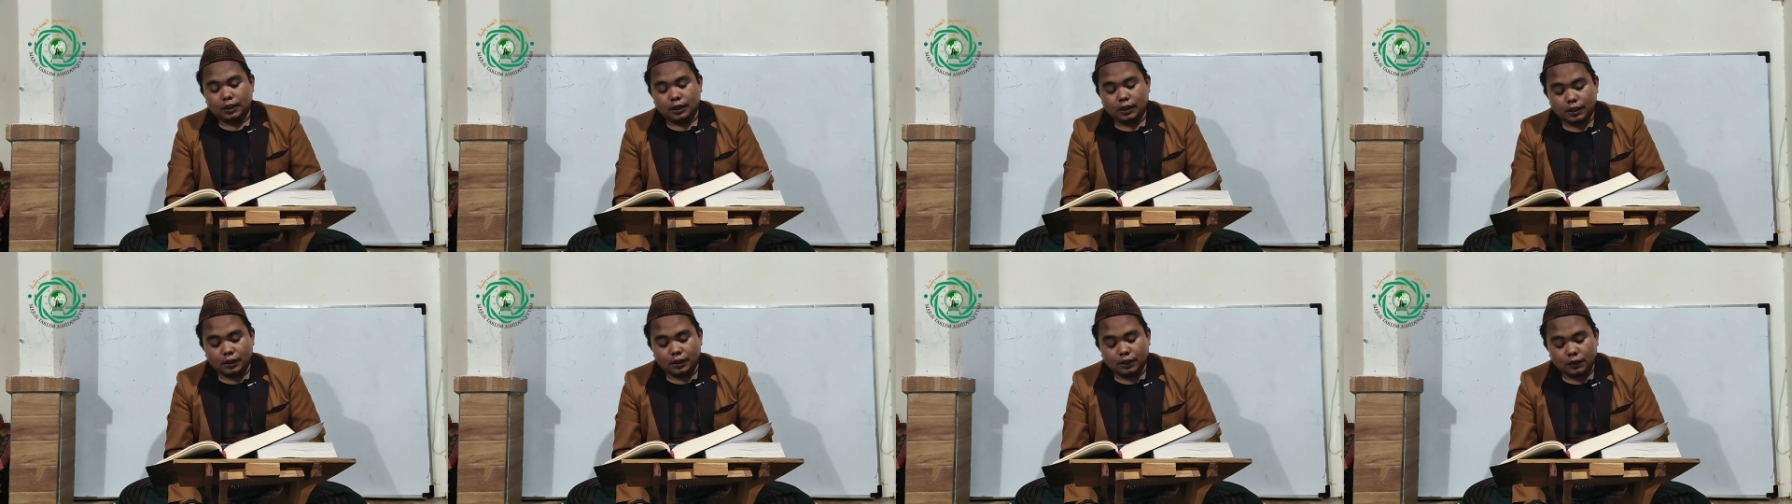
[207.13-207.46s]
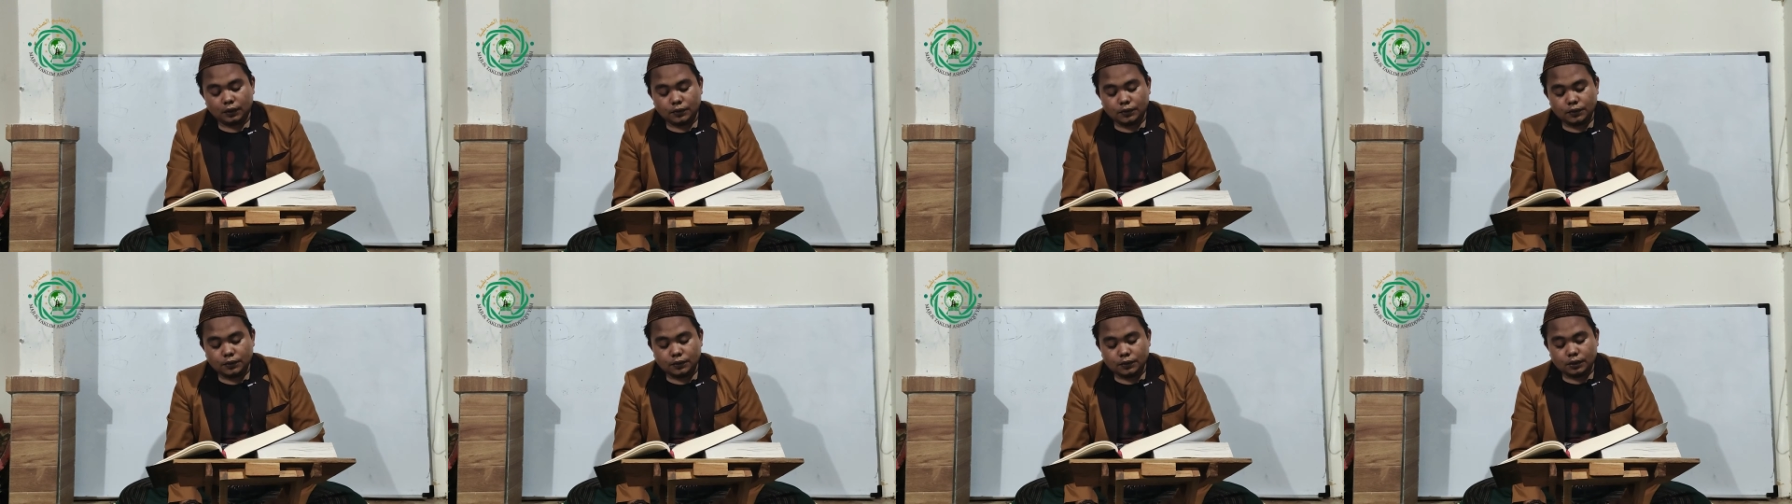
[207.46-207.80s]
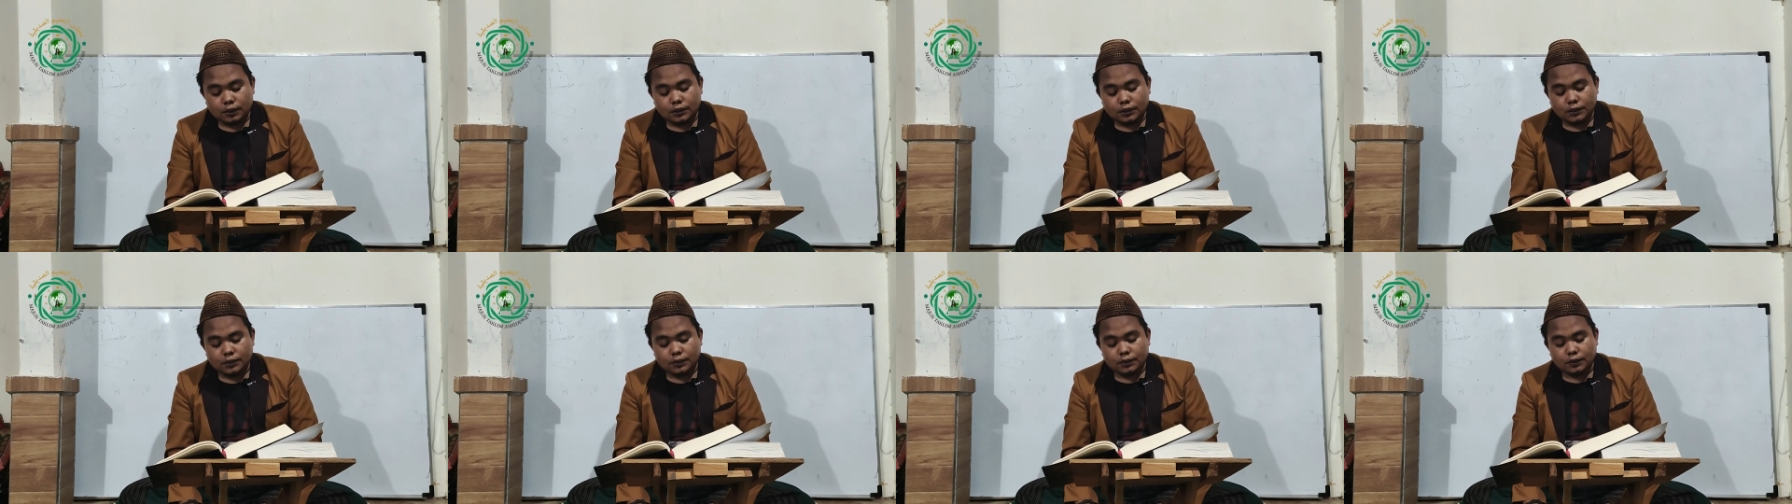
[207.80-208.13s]
Kalau
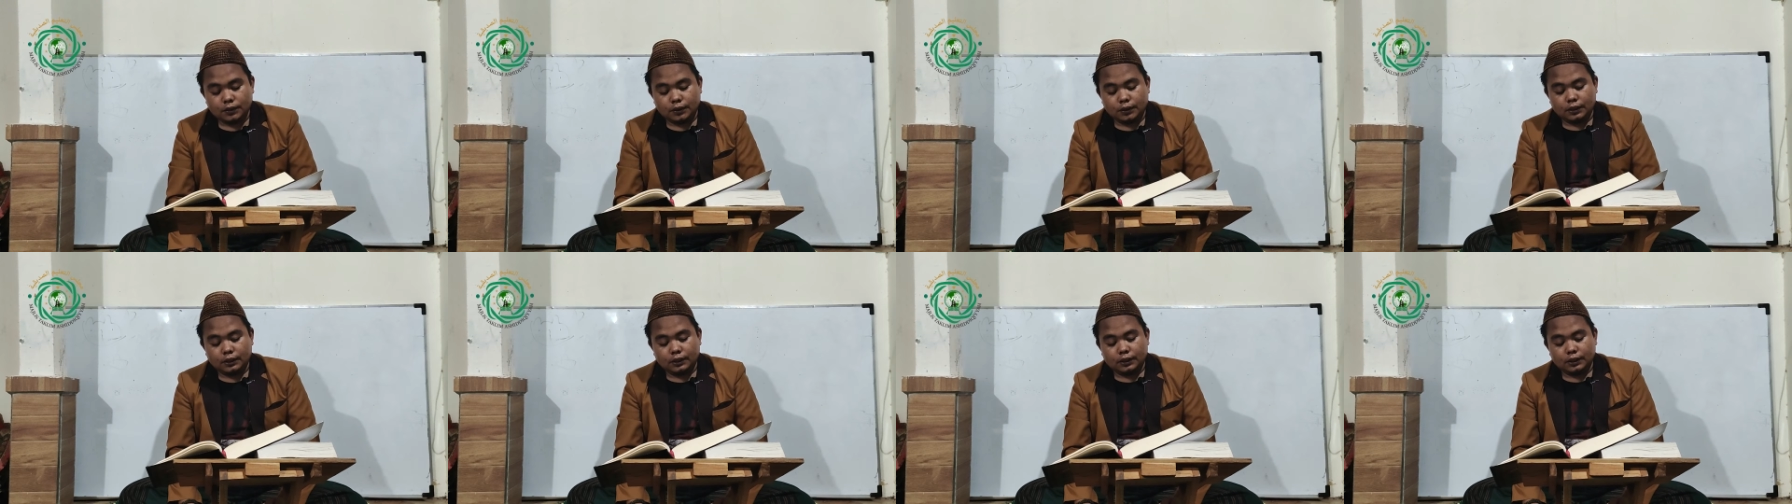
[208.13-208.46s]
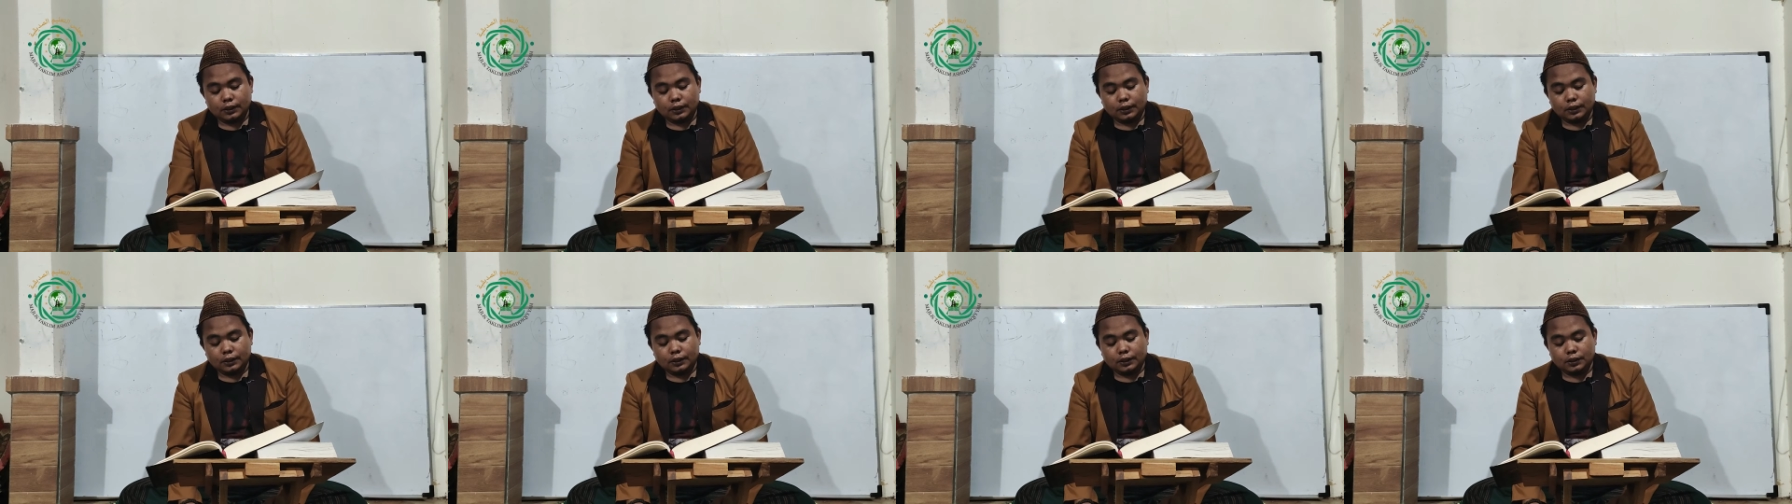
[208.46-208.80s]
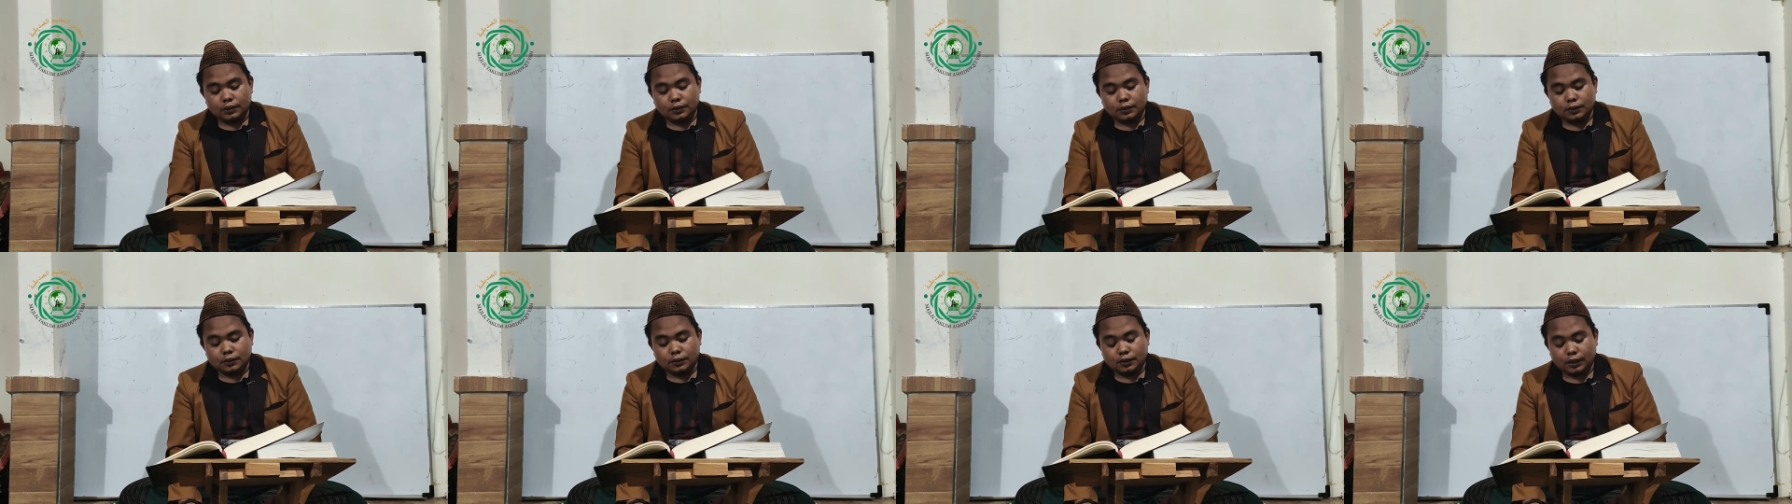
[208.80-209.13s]
sholat sunat yang
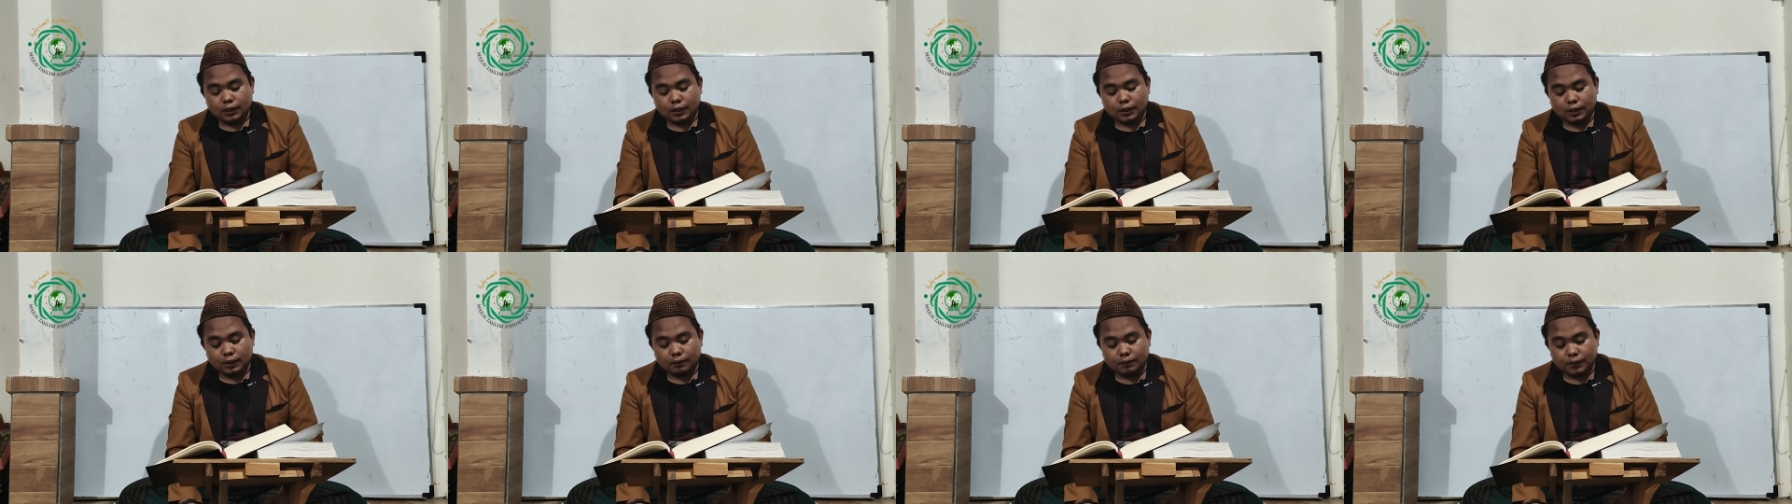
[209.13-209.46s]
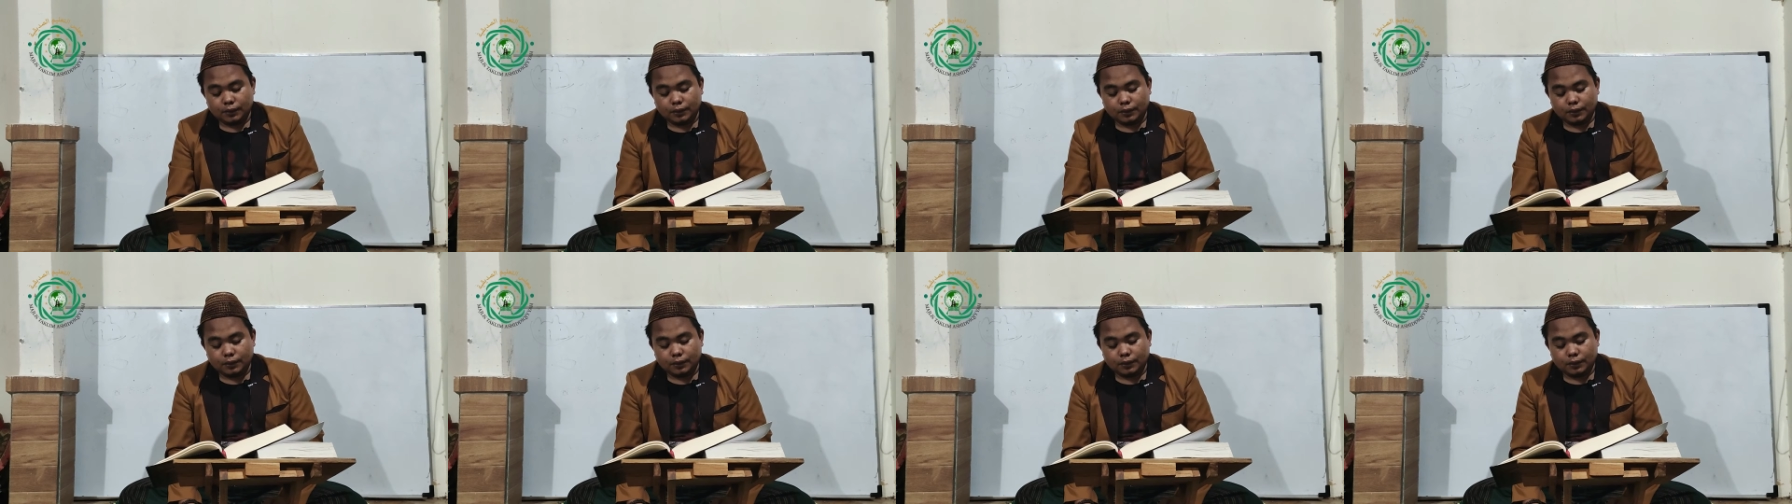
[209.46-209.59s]
disunahkan